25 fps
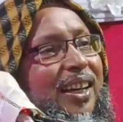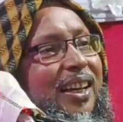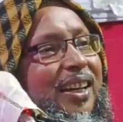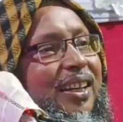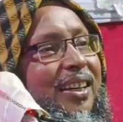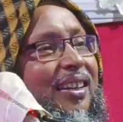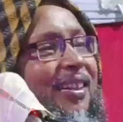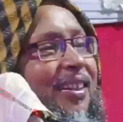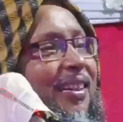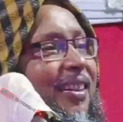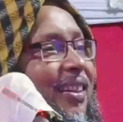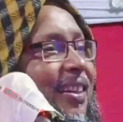
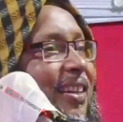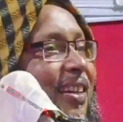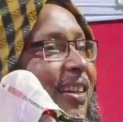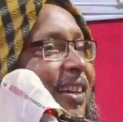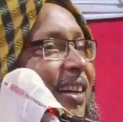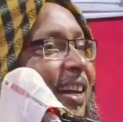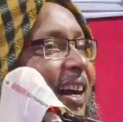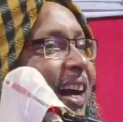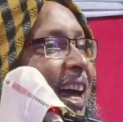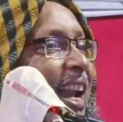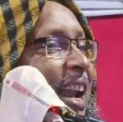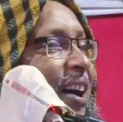হ্যাঁ
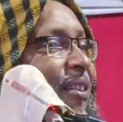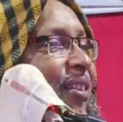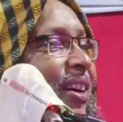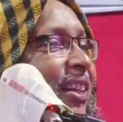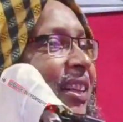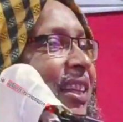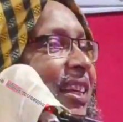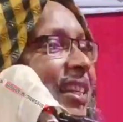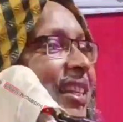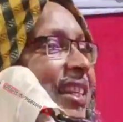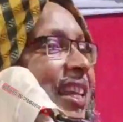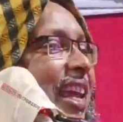আর
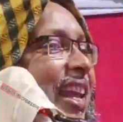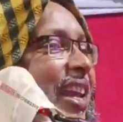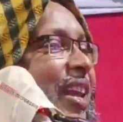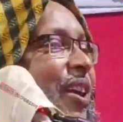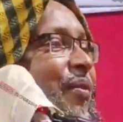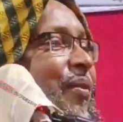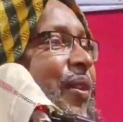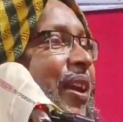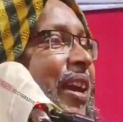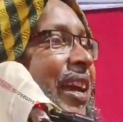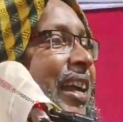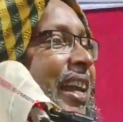আমাদের
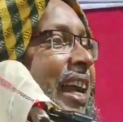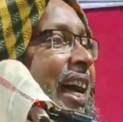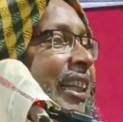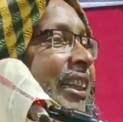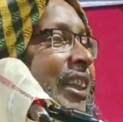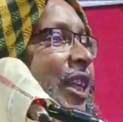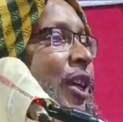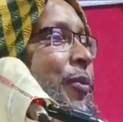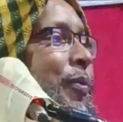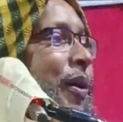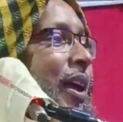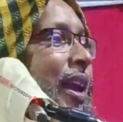ছেলে মেয়ে
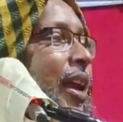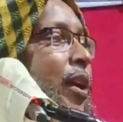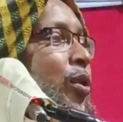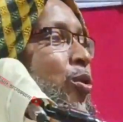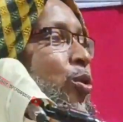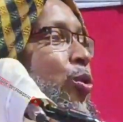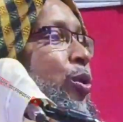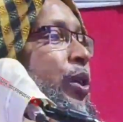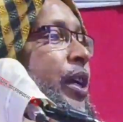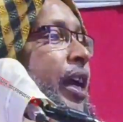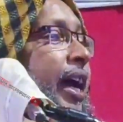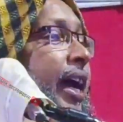রাতির বেলা
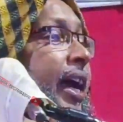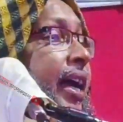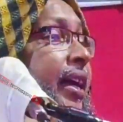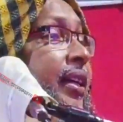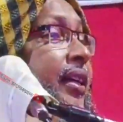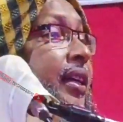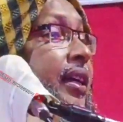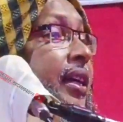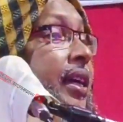শুয়ে